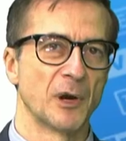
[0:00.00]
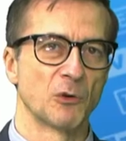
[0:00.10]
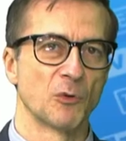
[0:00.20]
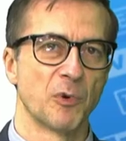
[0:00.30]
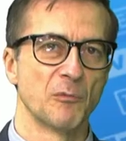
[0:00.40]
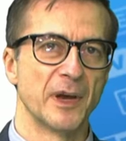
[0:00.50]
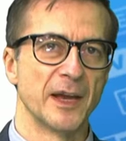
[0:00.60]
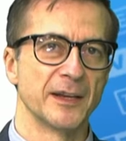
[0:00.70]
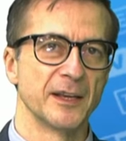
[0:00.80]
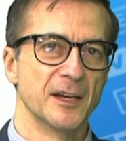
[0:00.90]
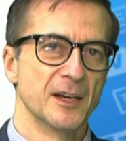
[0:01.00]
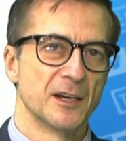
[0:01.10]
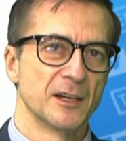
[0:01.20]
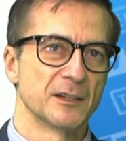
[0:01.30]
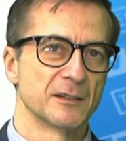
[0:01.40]
eh, Paolo Pombeni,
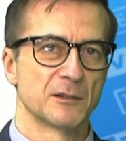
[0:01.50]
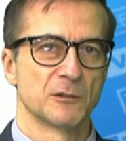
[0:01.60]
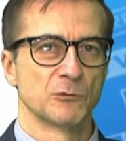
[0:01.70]
eh,